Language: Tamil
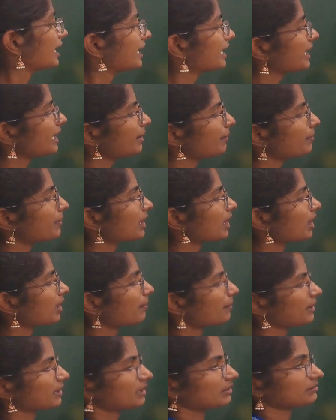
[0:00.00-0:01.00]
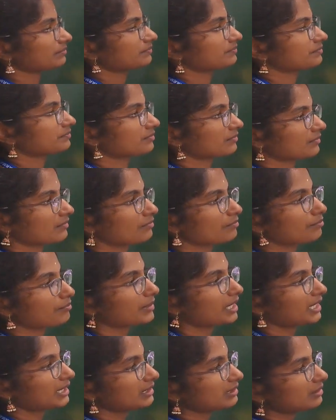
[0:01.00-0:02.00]
இடை பகாப்பதம்
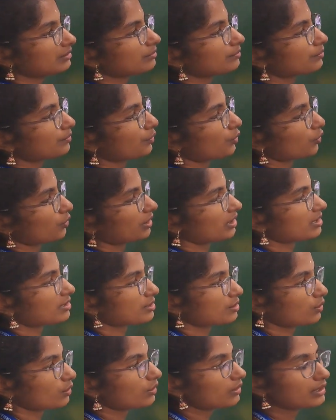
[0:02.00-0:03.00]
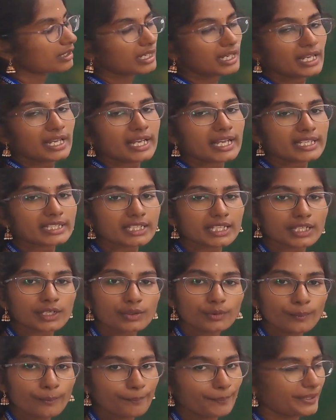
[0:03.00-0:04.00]
மண் போல் ஸோ
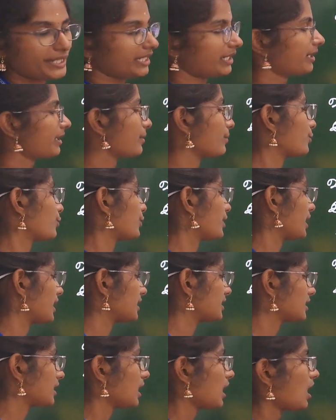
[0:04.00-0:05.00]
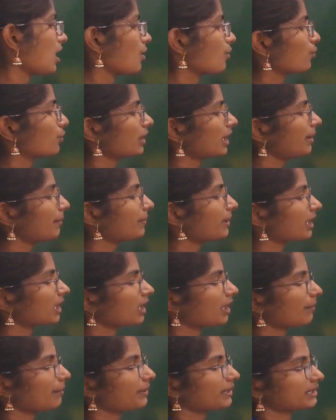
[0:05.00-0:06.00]
இதையும் பிரிக்க முடியாது உரி
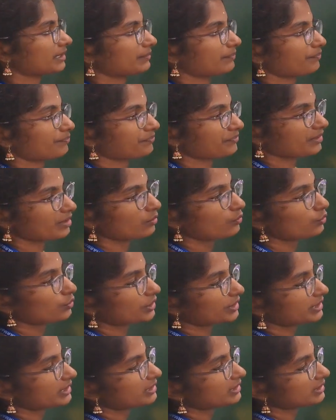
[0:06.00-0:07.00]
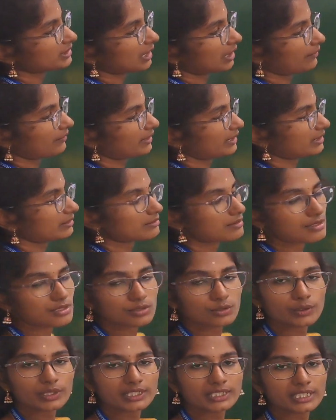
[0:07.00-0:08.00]
பகாப்பதம் உரு தவ
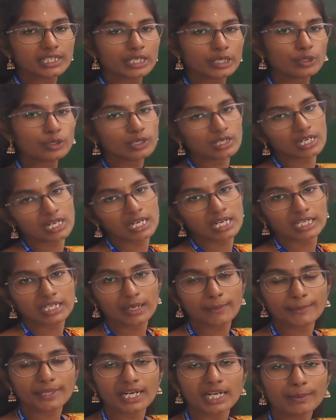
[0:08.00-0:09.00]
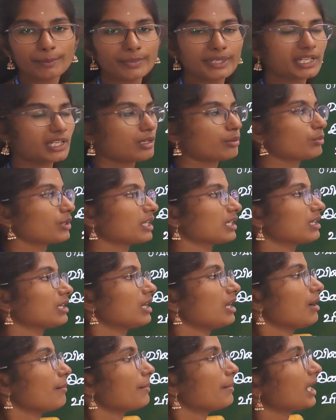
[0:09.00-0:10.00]
ஸோ இதையும் நம்மளால் பிரிக்க முடியாது
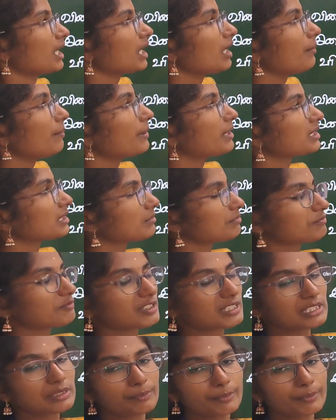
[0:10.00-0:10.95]
பகாபதம் வந்து